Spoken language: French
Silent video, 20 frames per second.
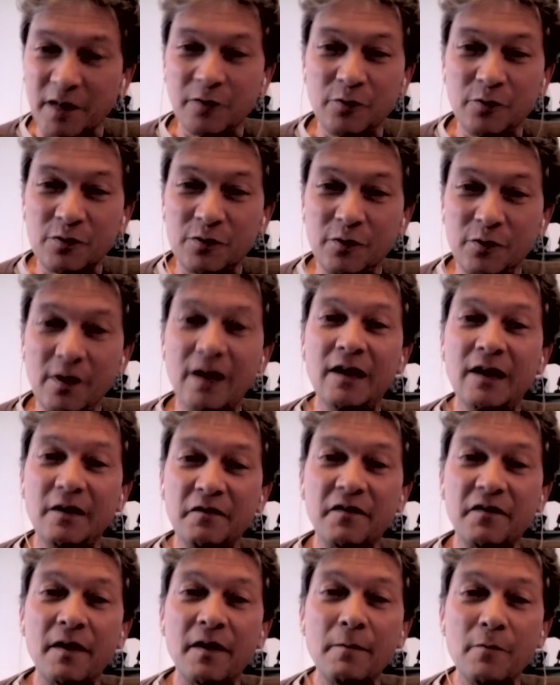Sud, les
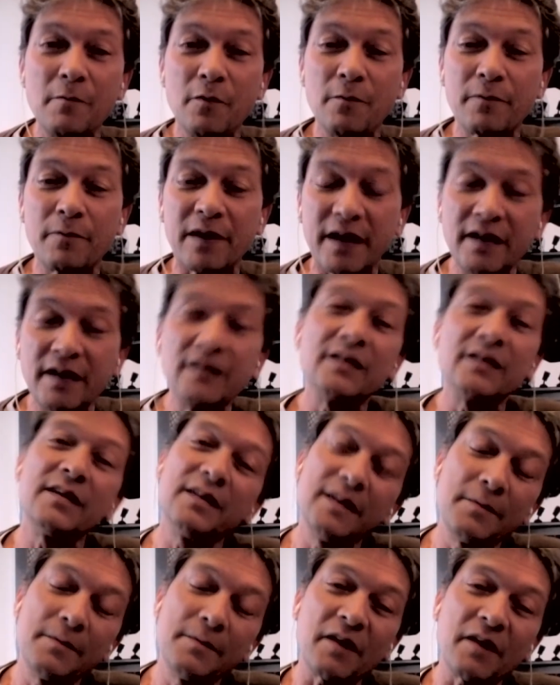femmes prennent
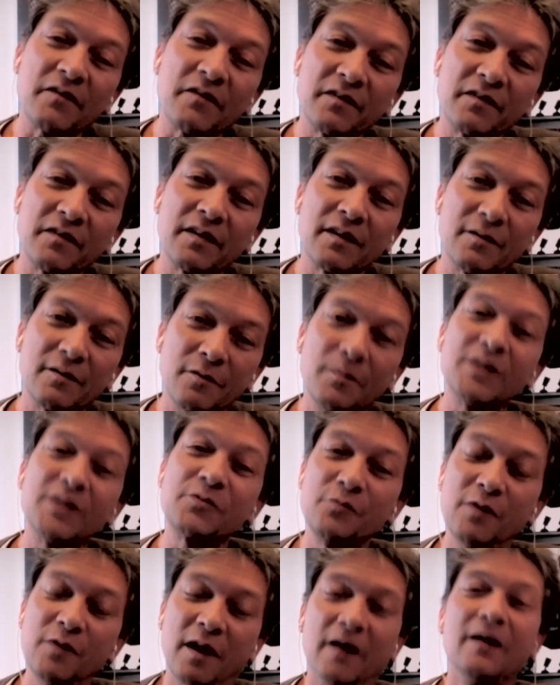les, parfums
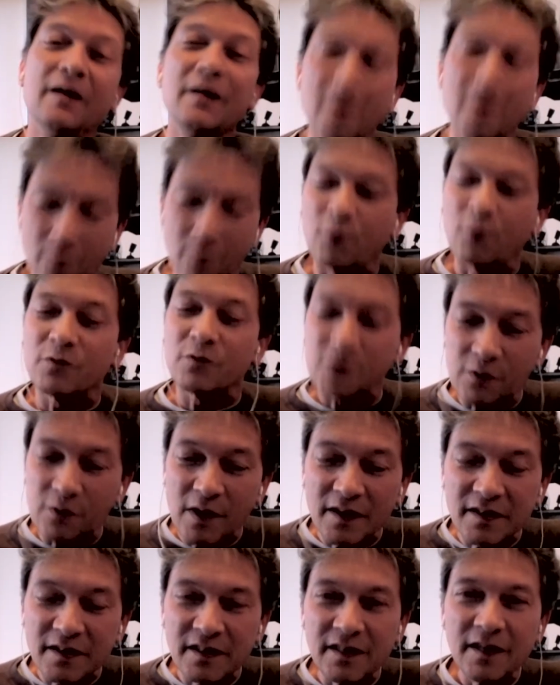masculins. Bon,
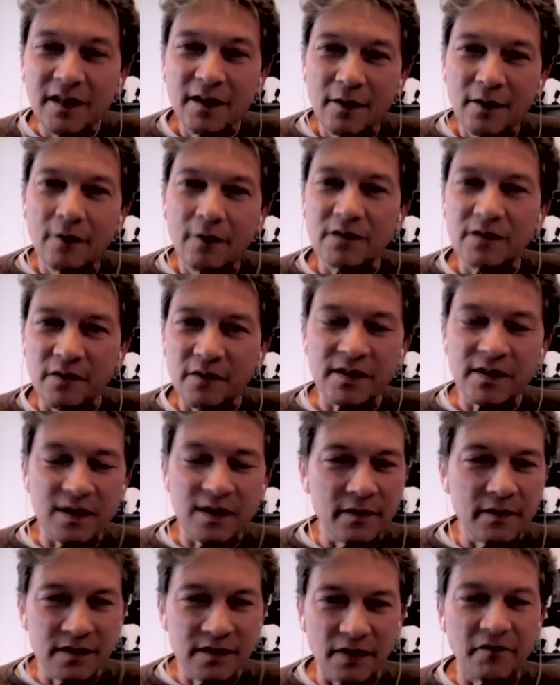cela dit, c'est vrai que
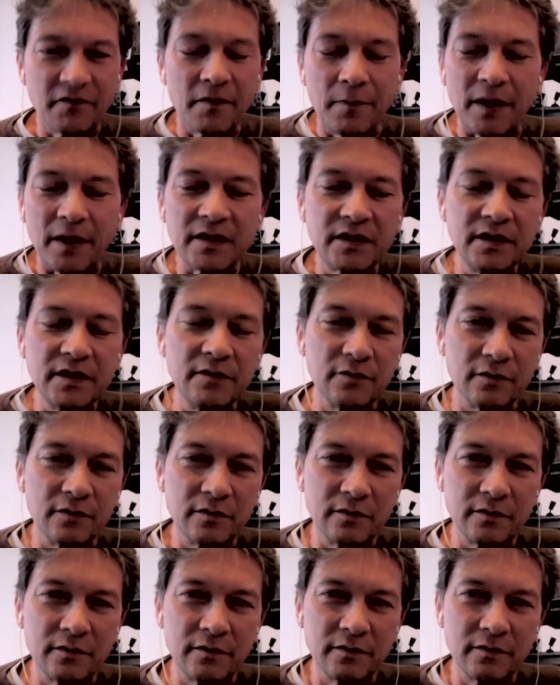ça, fait partie
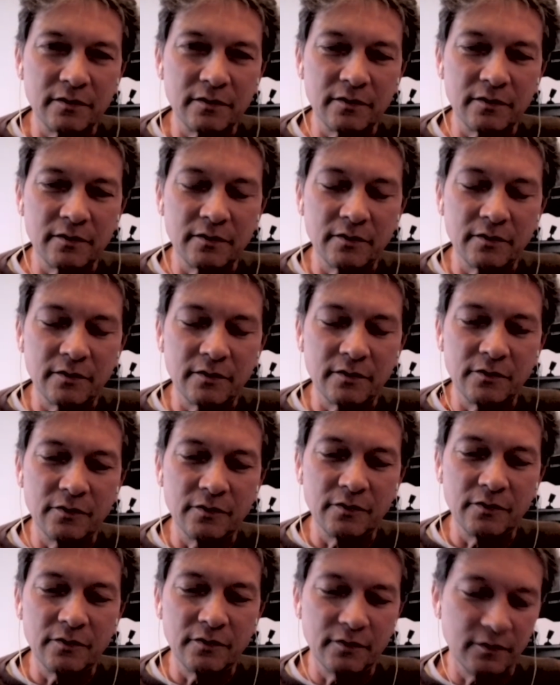de
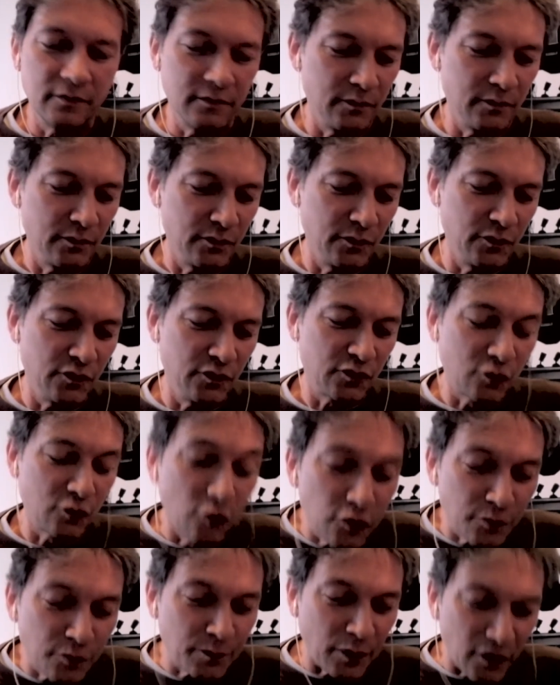ce que
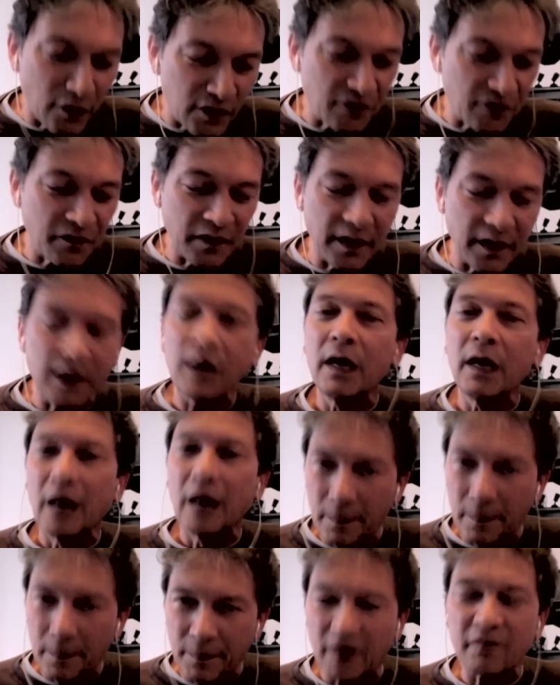je pense faire,
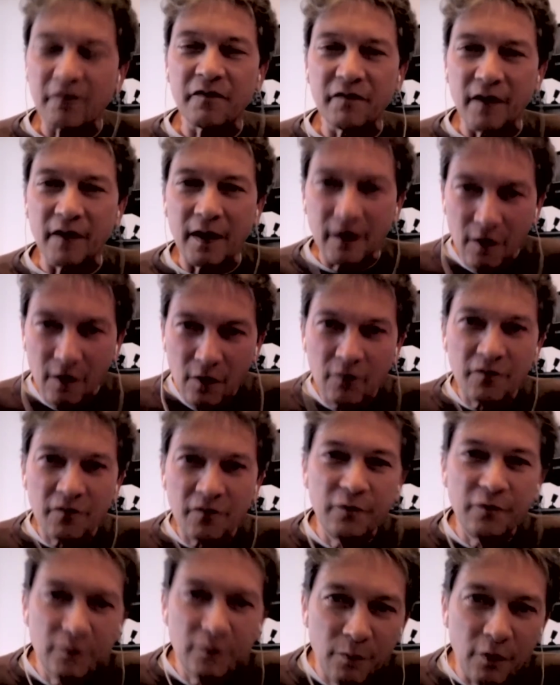un parfum
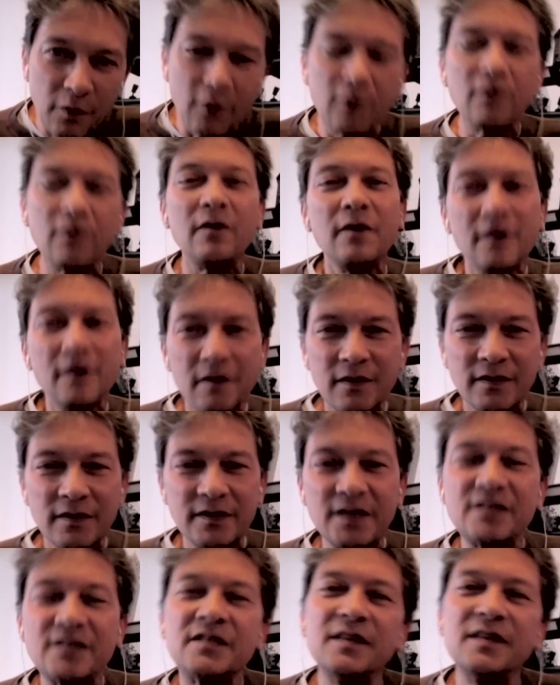football
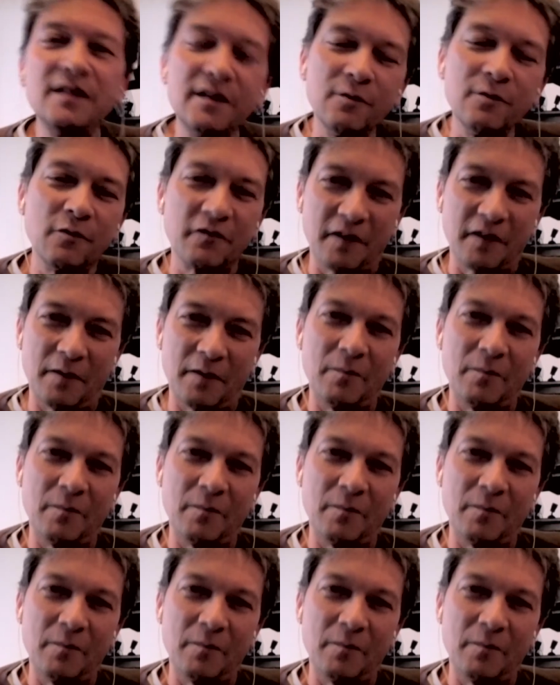destiné aux femmes.